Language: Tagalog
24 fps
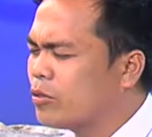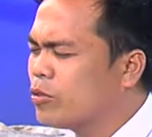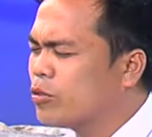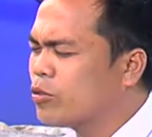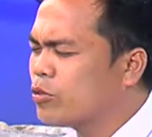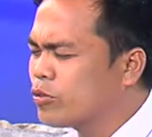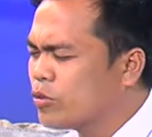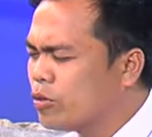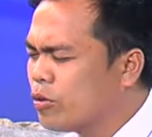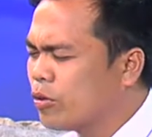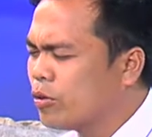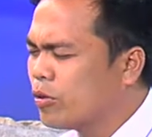
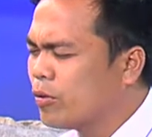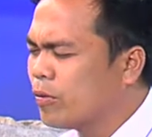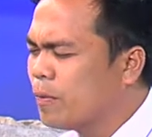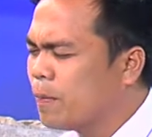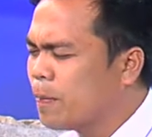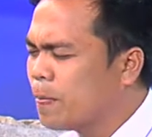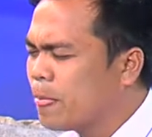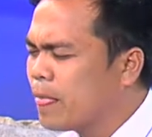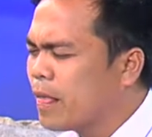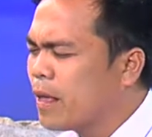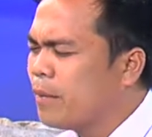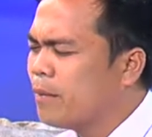kusog
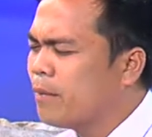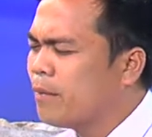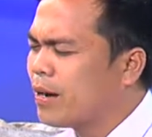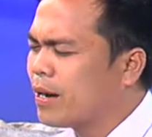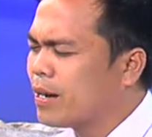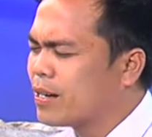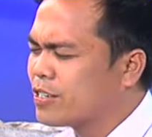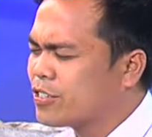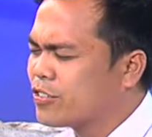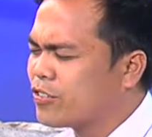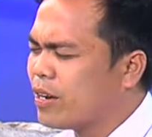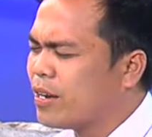
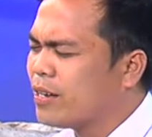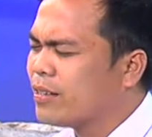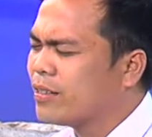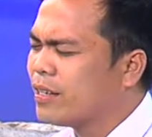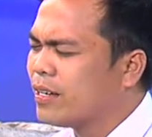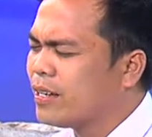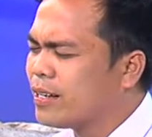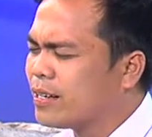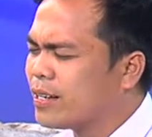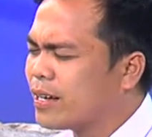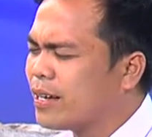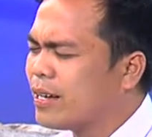
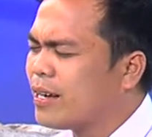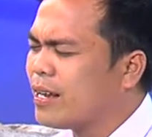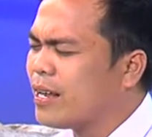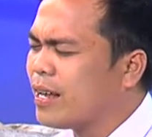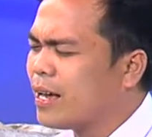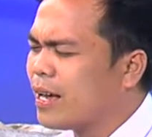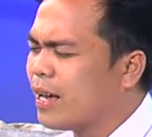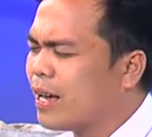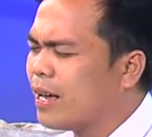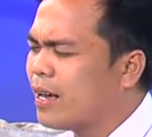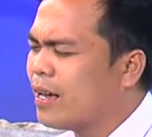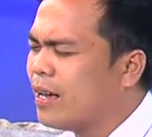mag-strengthen
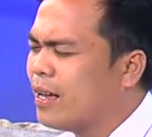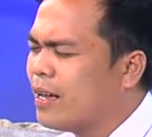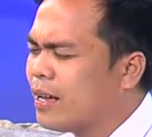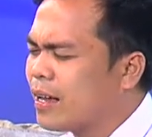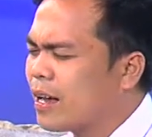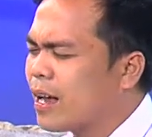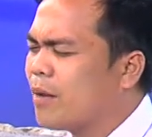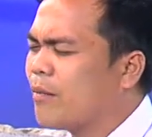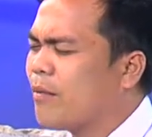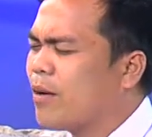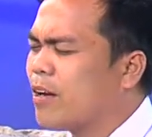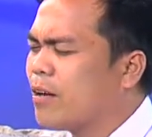kaniya
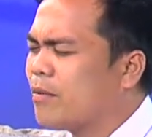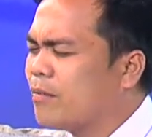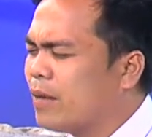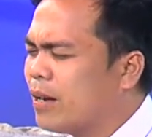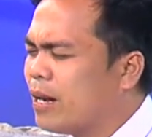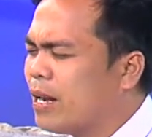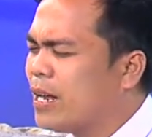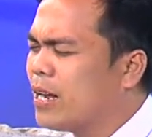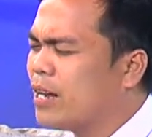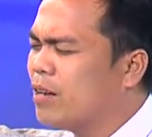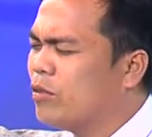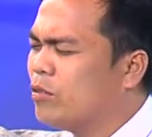nga
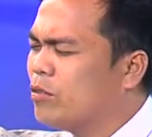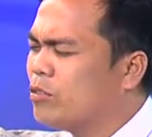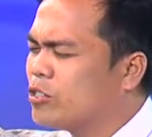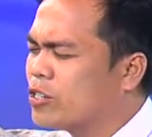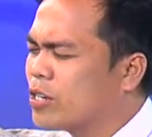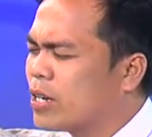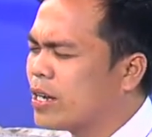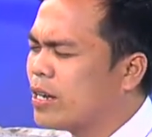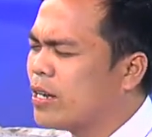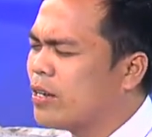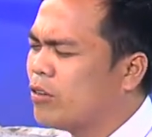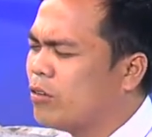magmalig-on
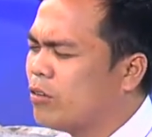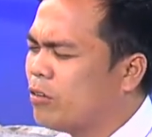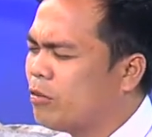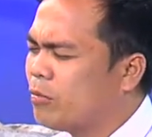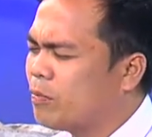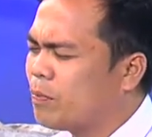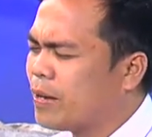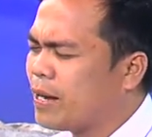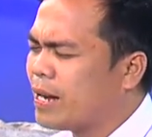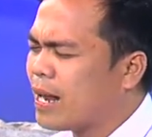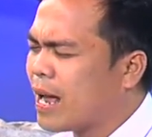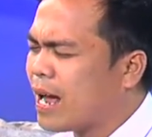siya Ginoo
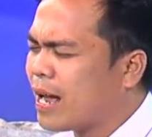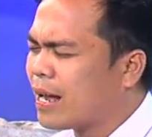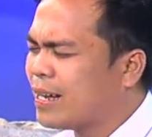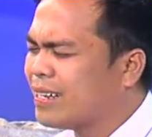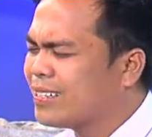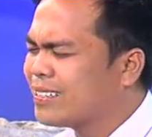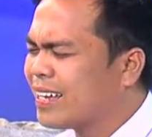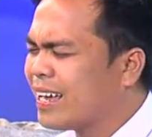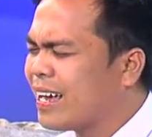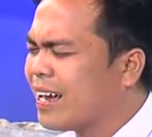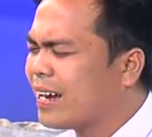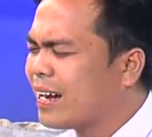pinaagi
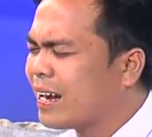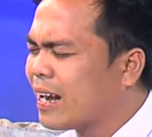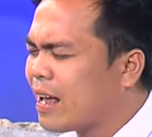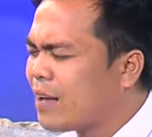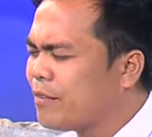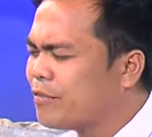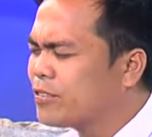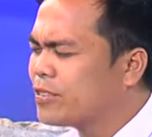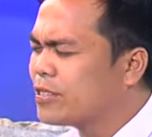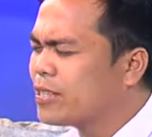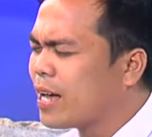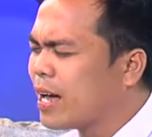sa iyang
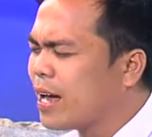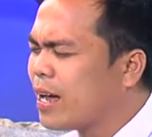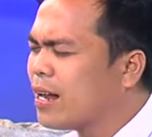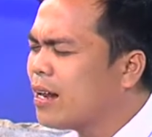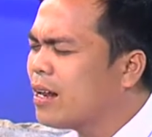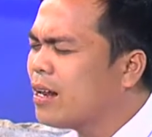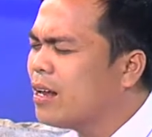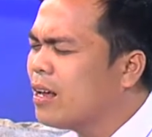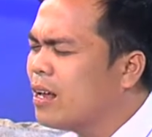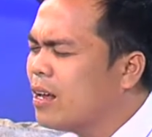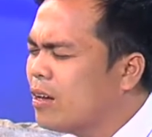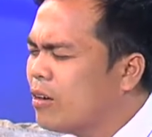
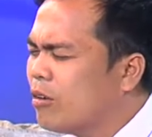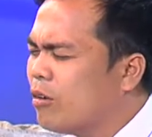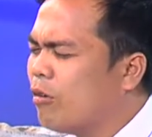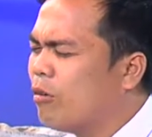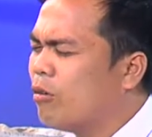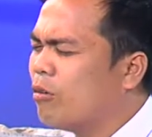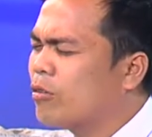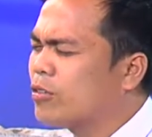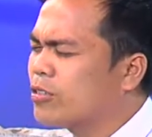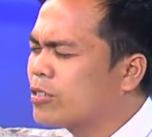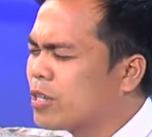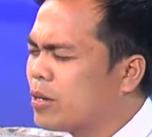lifestyle
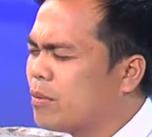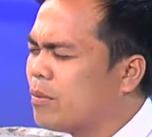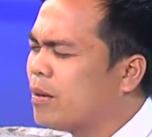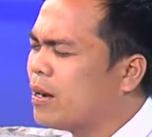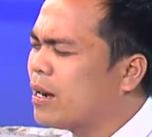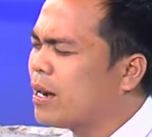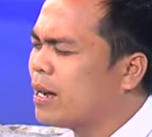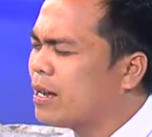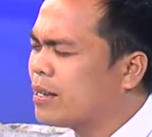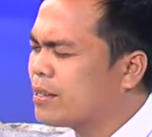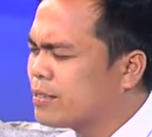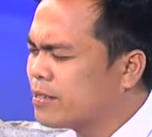o sa
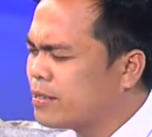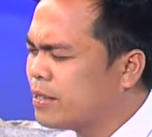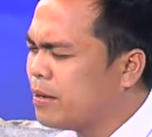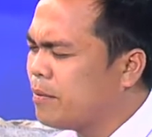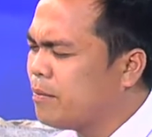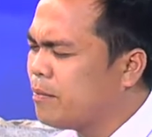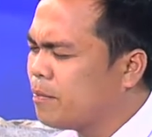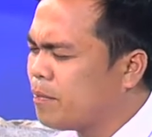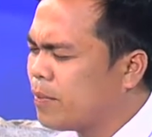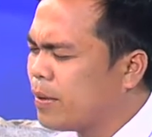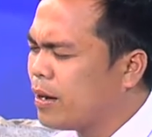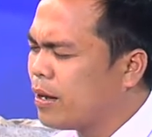mga
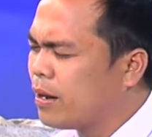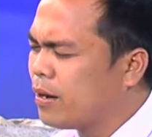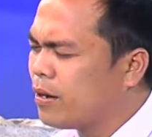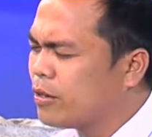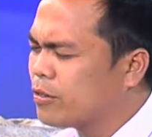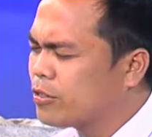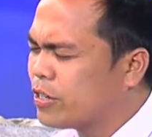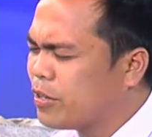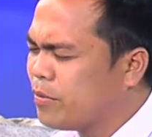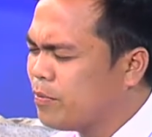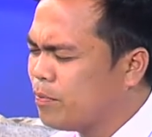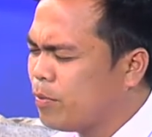simple,
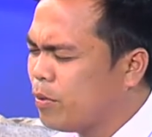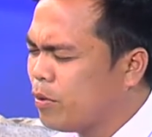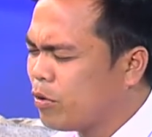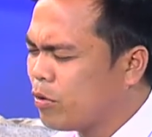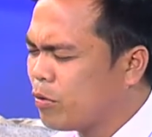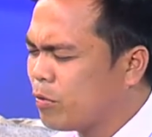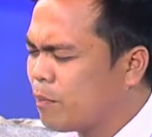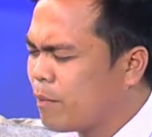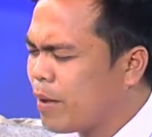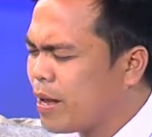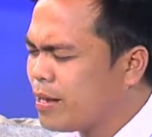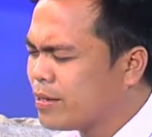simple or
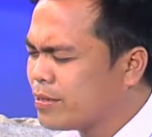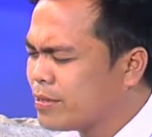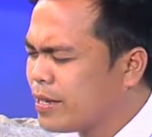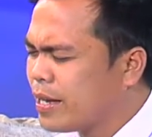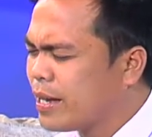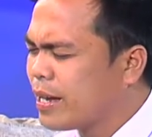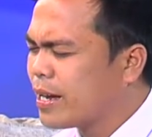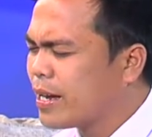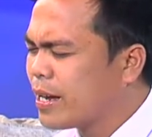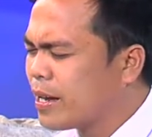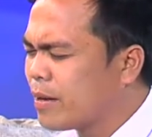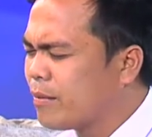
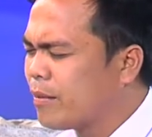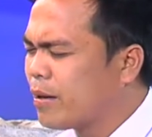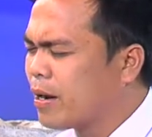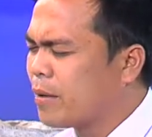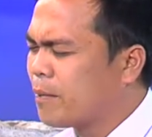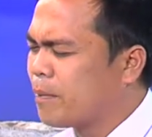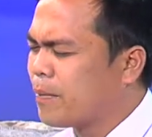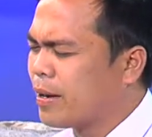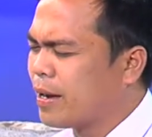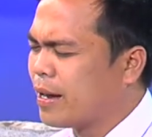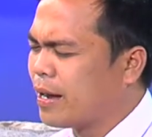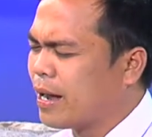basic nga mga
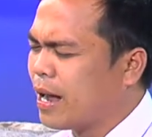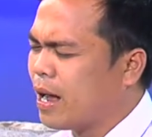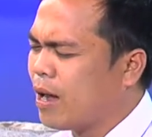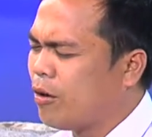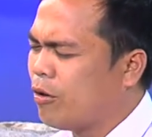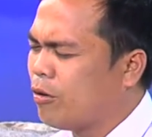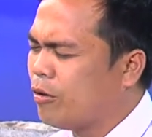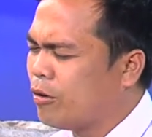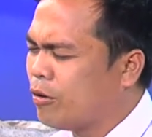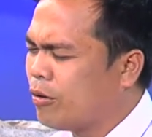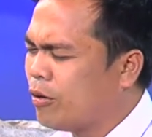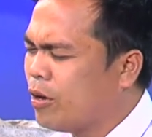
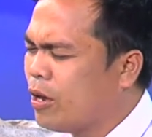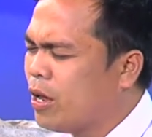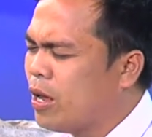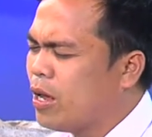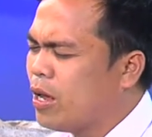pagkaon.